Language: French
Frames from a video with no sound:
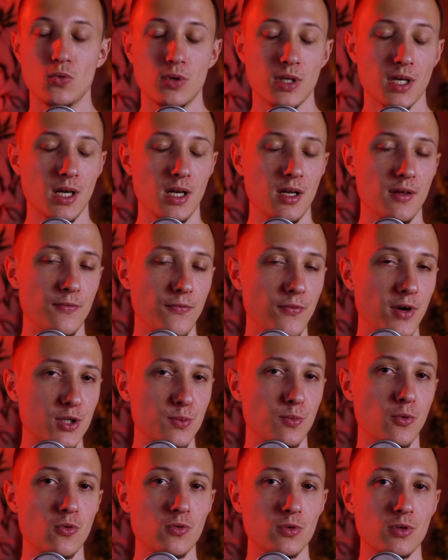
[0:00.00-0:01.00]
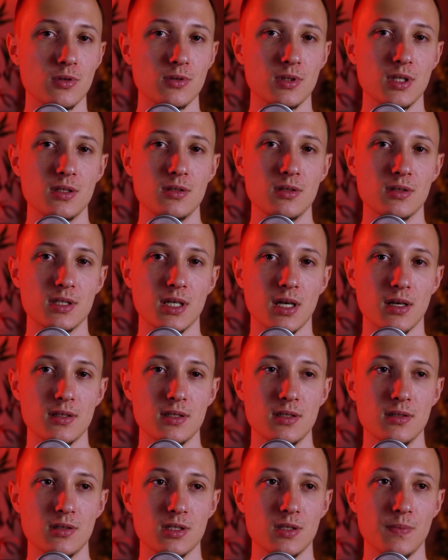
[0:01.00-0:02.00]
Donc elle est vachement contente d'être dans sa
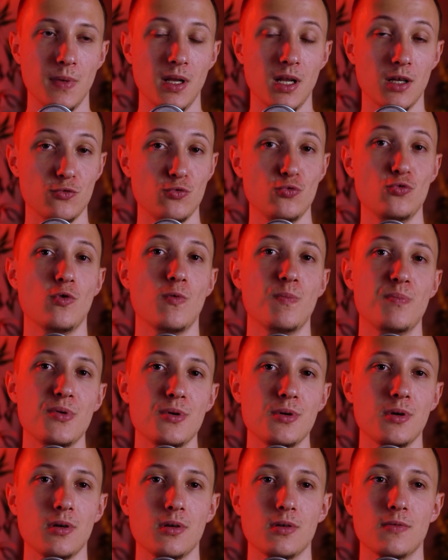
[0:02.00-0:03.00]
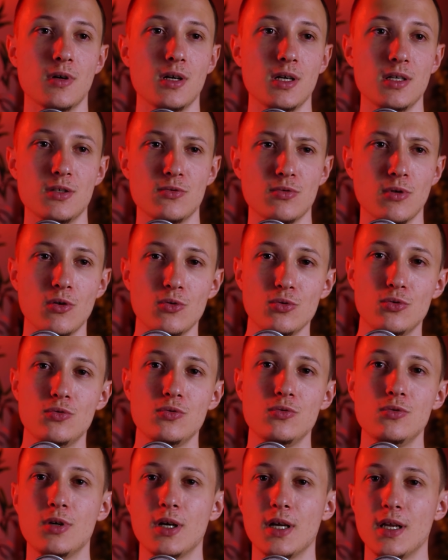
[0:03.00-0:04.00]
résidence, mais elle a toujours peur que voilà, il soit
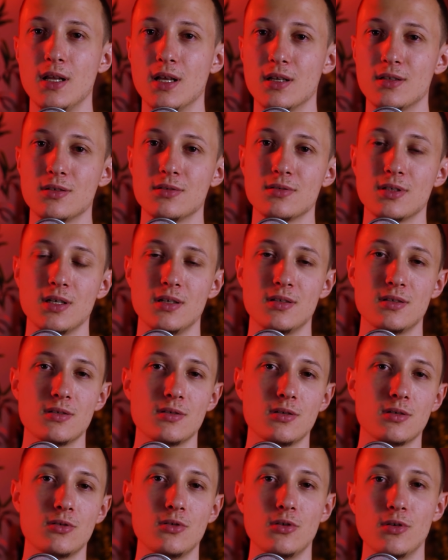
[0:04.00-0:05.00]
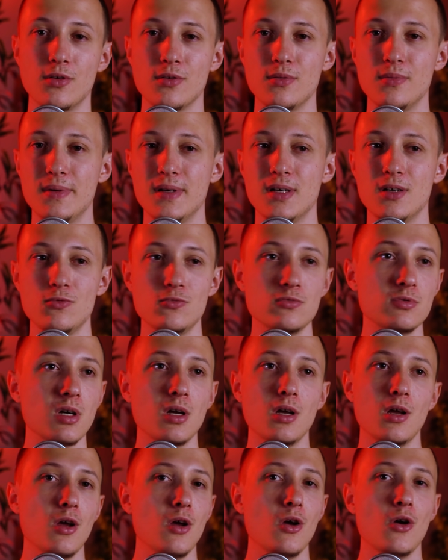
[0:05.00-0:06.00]
autour, qu'il attende qu'elle sorte le lendemain ou
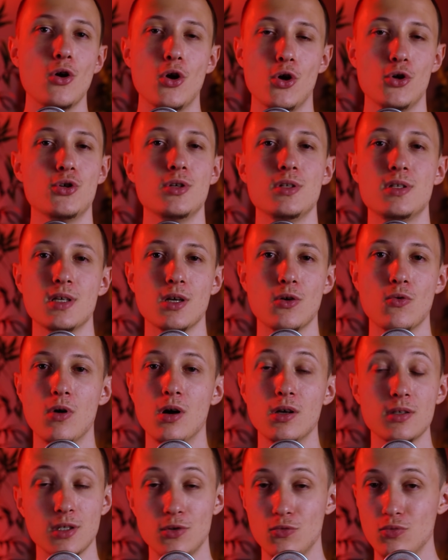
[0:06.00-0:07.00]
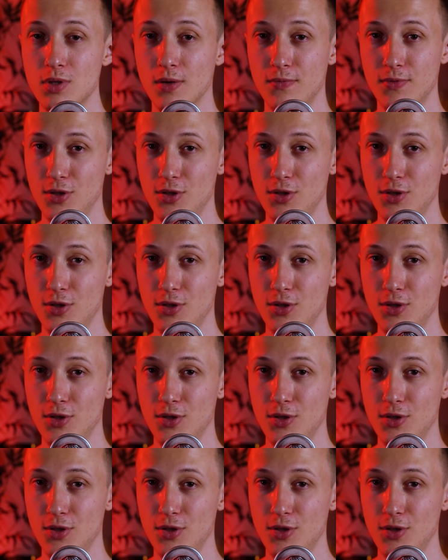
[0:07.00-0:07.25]
je ne sais quoi, c'est tout à